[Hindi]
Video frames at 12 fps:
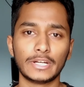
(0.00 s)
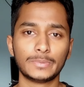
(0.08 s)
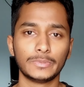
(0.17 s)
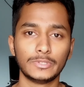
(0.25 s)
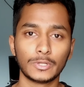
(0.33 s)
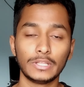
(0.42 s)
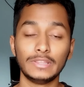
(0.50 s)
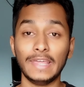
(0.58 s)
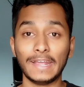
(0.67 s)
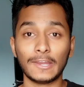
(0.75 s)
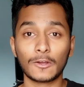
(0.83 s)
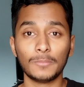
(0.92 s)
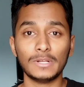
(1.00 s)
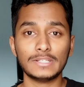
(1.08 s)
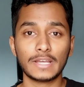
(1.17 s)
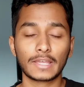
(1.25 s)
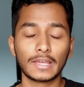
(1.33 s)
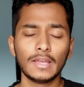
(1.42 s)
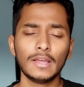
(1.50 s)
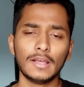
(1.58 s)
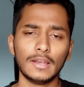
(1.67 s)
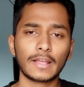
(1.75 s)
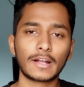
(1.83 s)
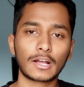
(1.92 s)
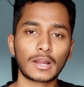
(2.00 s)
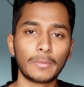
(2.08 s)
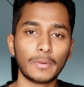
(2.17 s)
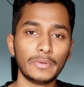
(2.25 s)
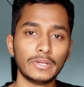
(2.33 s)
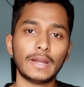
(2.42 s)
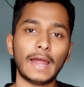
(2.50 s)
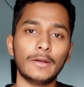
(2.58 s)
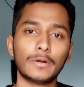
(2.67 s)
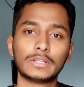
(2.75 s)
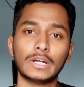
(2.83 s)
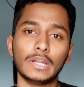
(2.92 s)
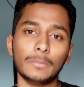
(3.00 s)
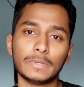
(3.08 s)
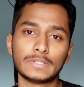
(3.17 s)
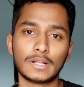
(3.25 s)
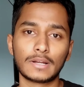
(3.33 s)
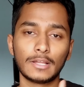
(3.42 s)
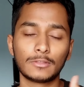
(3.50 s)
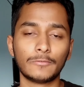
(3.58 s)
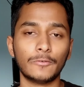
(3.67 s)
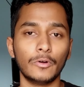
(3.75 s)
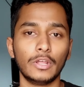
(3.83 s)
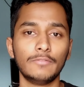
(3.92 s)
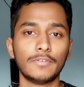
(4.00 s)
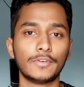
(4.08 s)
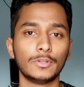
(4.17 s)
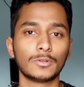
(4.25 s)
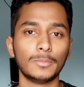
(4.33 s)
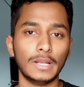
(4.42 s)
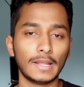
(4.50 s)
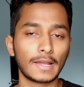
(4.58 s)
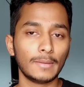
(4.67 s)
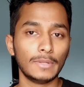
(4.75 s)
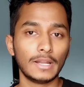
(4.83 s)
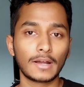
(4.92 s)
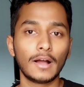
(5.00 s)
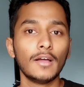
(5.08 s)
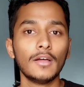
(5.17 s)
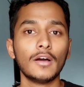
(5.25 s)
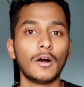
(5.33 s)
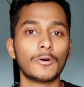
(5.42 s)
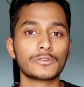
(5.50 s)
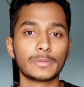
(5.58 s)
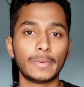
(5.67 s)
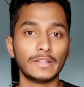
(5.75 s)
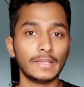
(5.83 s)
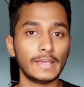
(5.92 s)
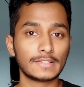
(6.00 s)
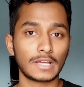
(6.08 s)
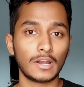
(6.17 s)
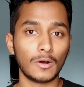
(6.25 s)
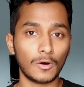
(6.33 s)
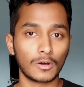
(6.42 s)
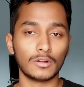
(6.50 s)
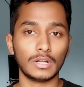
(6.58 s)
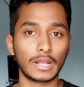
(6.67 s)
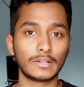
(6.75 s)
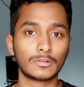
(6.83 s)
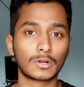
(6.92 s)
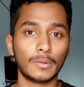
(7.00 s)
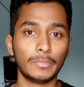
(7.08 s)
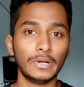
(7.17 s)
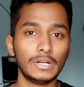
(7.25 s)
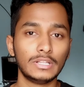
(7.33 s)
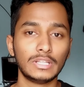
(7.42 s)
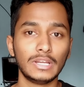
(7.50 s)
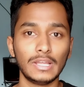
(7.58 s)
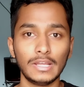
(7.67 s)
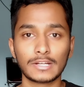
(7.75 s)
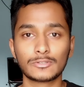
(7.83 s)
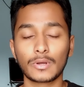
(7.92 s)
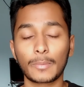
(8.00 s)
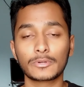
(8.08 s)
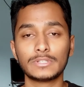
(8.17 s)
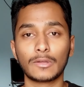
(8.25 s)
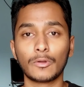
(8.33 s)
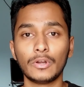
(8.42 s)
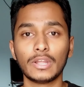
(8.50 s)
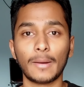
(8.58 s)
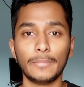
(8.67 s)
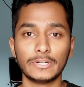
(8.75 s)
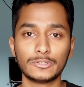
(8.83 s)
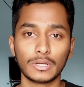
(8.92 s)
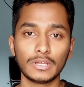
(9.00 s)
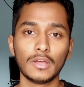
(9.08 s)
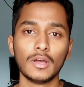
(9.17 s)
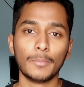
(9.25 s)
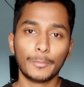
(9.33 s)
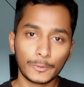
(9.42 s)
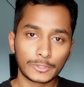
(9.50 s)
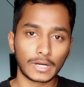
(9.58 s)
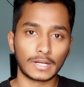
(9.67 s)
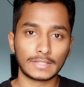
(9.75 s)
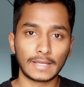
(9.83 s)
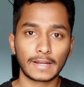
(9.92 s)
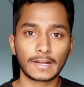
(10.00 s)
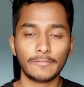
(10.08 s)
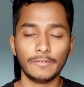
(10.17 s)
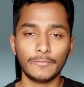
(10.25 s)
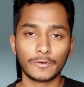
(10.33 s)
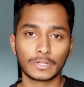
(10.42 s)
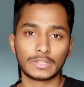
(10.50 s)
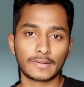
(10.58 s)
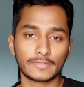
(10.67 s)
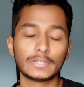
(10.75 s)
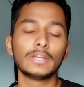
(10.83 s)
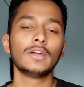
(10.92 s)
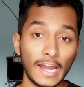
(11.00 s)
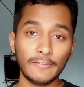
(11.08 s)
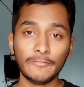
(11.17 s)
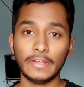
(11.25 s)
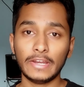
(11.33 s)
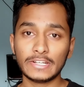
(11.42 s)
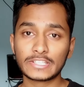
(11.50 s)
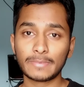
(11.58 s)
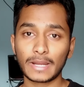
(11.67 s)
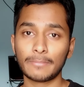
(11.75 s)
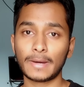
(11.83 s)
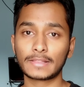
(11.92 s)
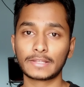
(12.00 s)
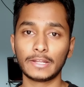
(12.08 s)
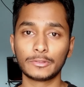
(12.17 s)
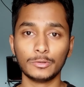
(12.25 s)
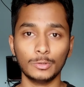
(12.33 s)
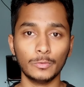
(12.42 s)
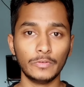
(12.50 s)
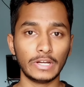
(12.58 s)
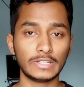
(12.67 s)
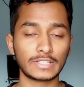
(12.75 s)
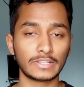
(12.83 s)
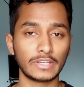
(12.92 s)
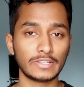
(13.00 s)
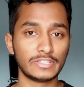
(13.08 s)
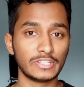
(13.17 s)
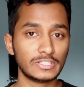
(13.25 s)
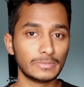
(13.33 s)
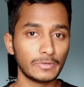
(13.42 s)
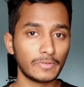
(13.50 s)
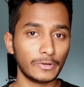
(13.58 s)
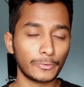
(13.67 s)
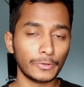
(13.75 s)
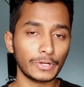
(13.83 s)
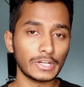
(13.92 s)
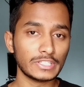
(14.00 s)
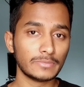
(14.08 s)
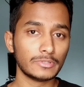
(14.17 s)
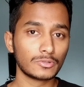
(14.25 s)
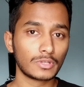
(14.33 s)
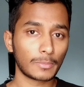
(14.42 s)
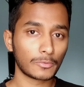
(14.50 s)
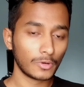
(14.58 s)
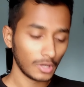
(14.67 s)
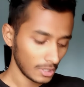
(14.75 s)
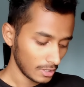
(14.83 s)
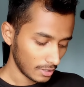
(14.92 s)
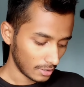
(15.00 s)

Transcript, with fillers: अपडेट्स भी जो है देखने को मिल जाएंगे लाइक अगर आप अभी एंड्रॉइड थर्टीन पर चल रहा है तो फोर्टीन फिफ्टीन तो मिलेगा ही मिलेगा और उसके बाद एक साल और लाइक कंप्लीट थ्री ईयर्स जो आपको सिक्योरिटी अपडेट्स जो है पुश करता रहेगा वीवो की तरफ से एंड वेरिएंट्स के बारे में बात करें तो दो वेरिएंट्स आते हैं सिक्स जी बी वन ट्वेंटी एट जी बी जो कि आपको